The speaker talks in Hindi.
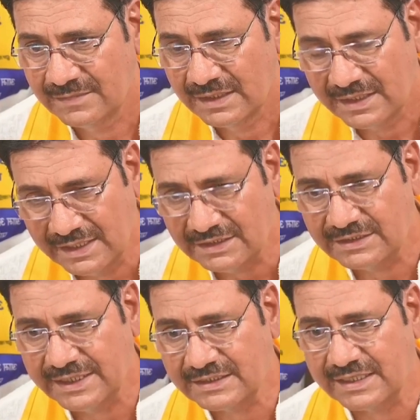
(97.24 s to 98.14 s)
कि इस
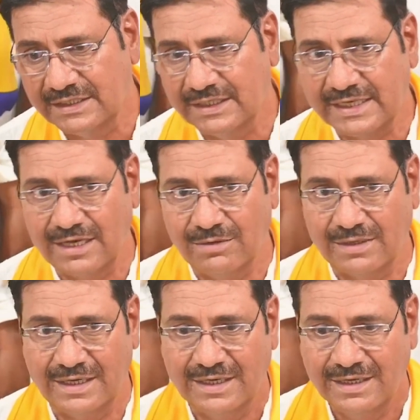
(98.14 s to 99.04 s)
देश के अंदर क्या हो
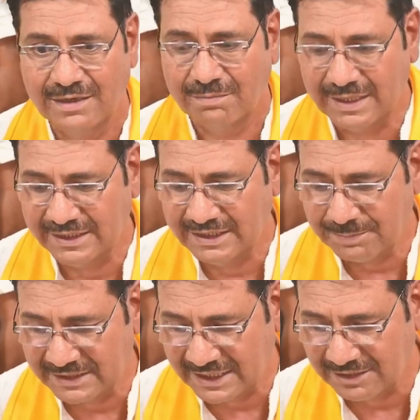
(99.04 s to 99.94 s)
रहा है माननीय
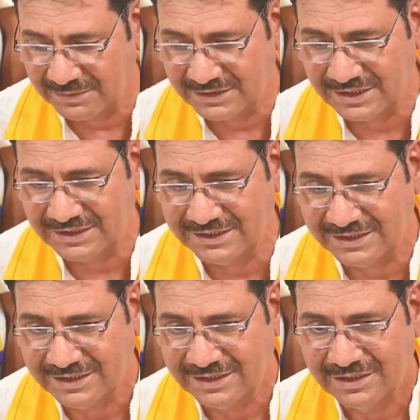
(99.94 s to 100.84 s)
प्रधानमंत्री जी
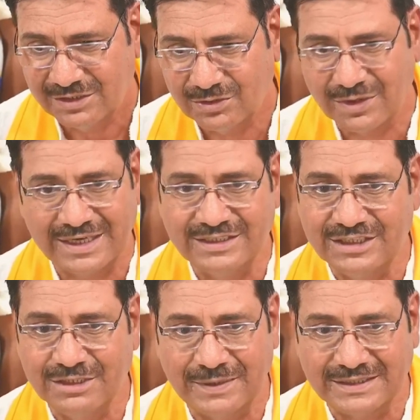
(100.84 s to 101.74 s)
को
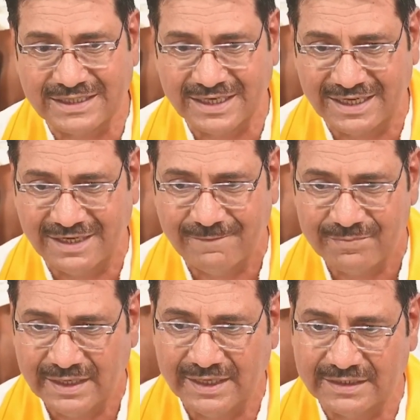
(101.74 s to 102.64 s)
राजनीतिक भाषा का
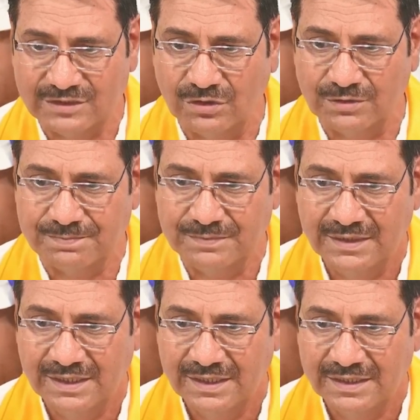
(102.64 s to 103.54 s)
एक जो
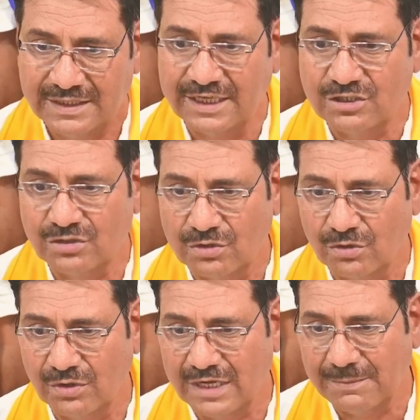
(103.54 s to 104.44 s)
डेढ़ सौ
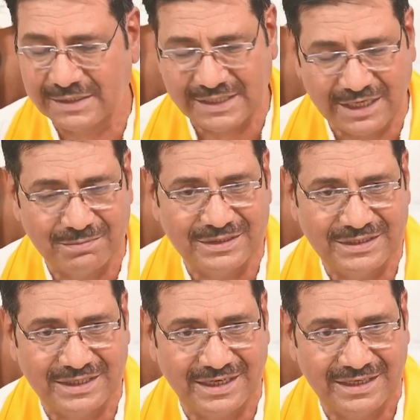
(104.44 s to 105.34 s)
करोड़ का
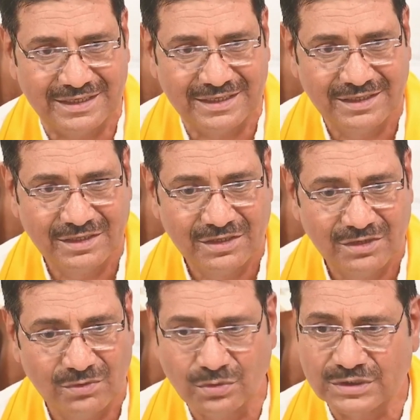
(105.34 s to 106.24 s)
प्रधानमंत्री है
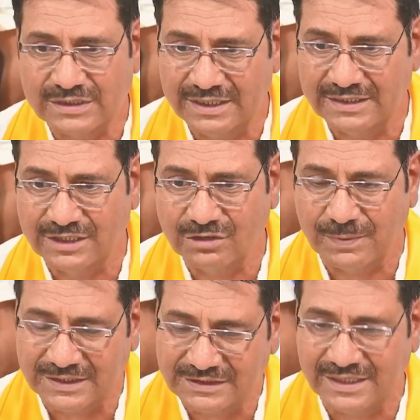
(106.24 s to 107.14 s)
उसके अंदर जो
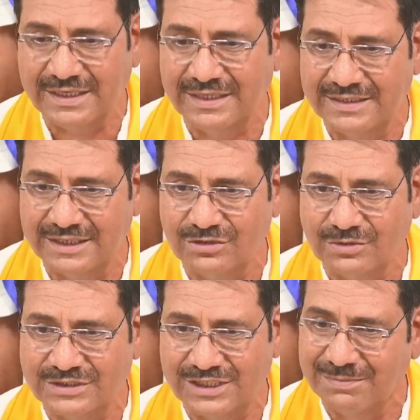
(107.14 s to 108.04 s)
भाषण के अंदर जो
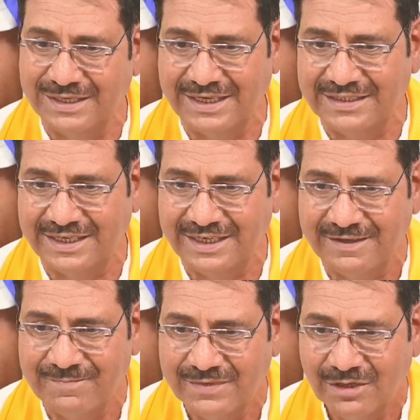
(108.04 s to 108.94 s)
उसकी मर्यादा है
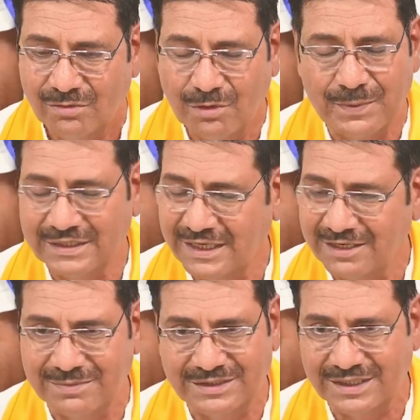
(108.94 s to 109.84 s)
वो
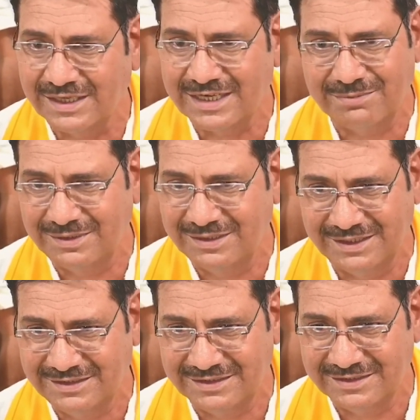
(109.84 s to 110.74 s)
प्रधानमंत्री के काबिल
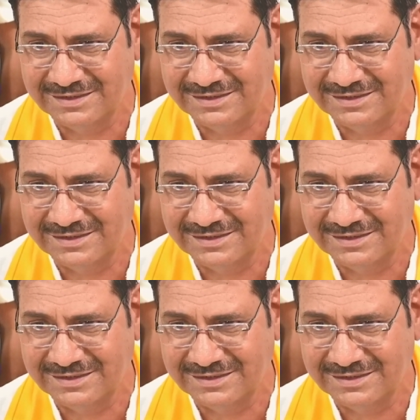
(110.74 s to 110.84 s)
नहीं है